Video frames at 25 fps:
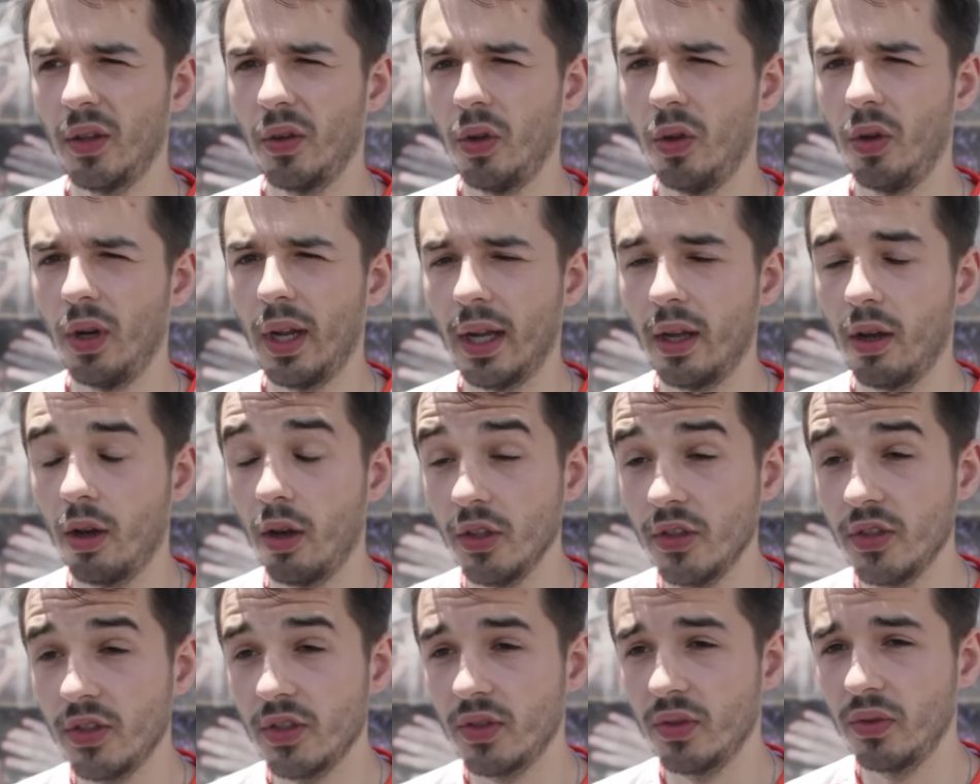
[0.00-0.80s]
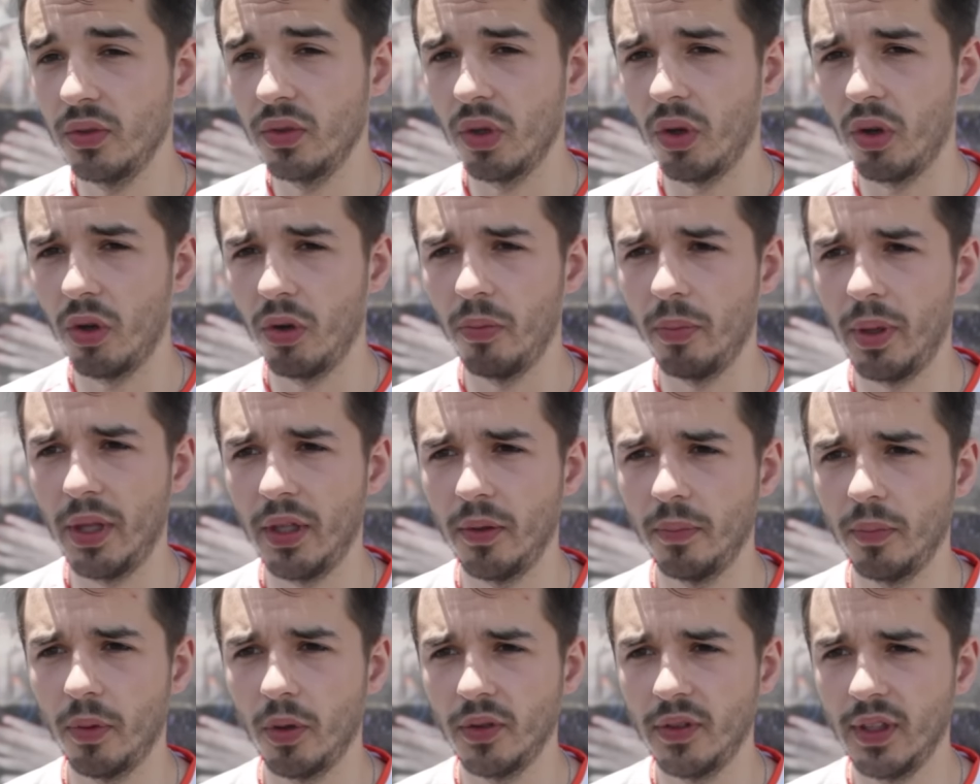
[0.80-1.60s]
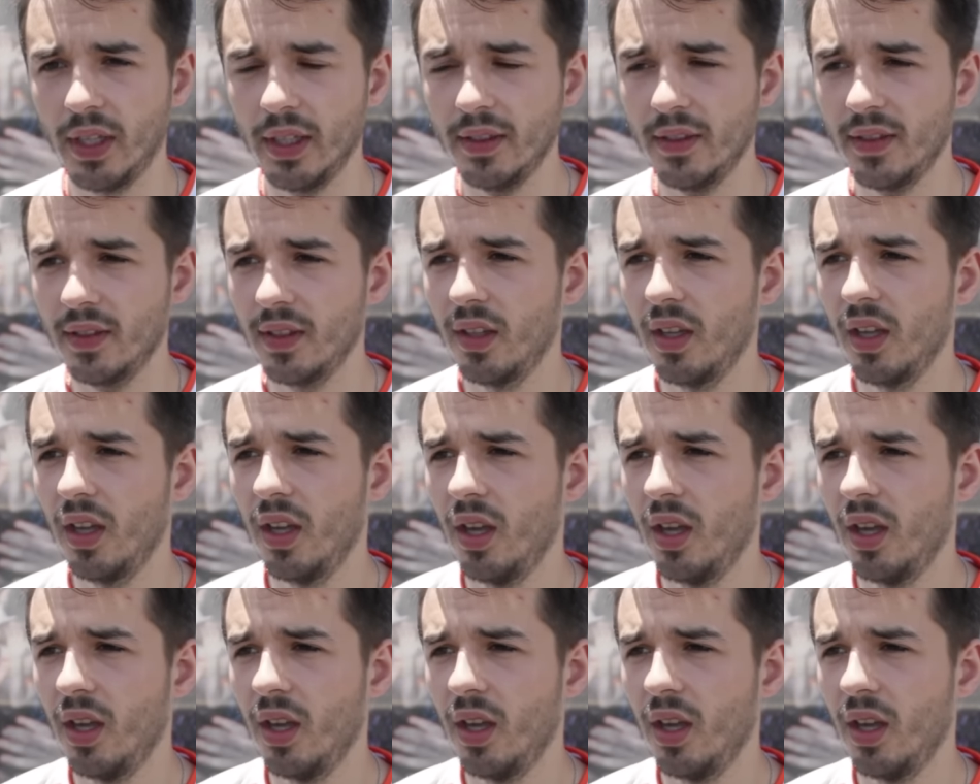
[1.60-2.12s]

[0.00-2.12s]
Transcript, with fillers: euh, la crosse durant le Bannon Protect,